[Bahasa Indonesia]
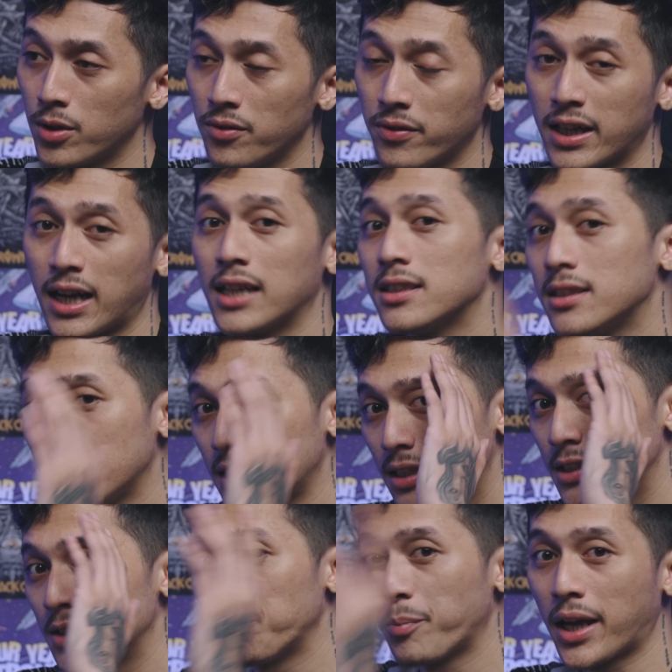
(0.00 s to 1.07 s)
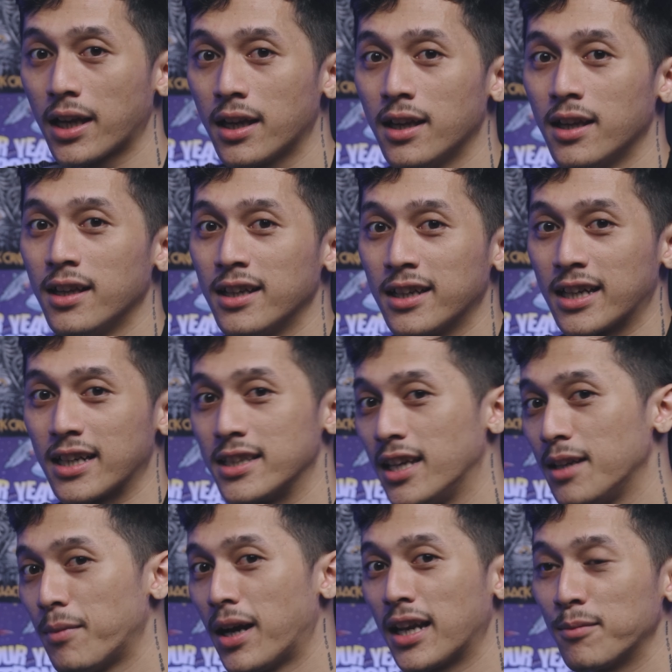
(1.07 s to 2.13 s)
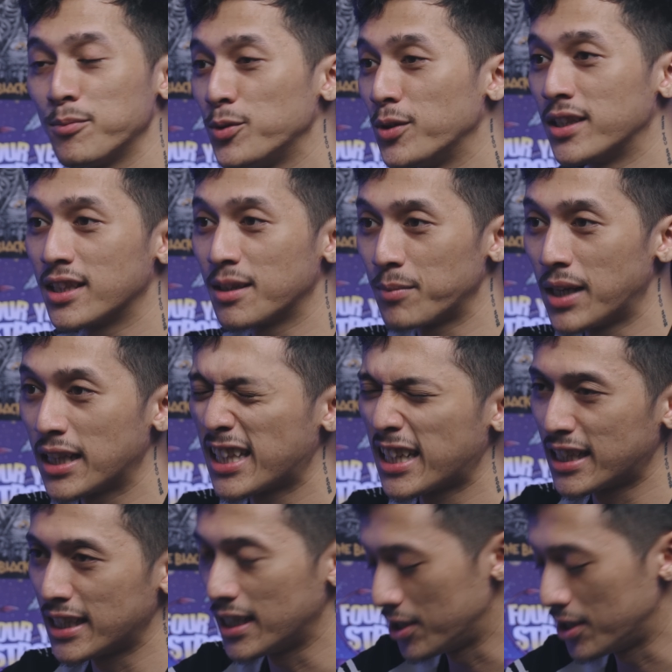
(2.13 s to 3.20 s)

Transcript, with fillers: modifikasi respect kerjain malam juga tetap datang dia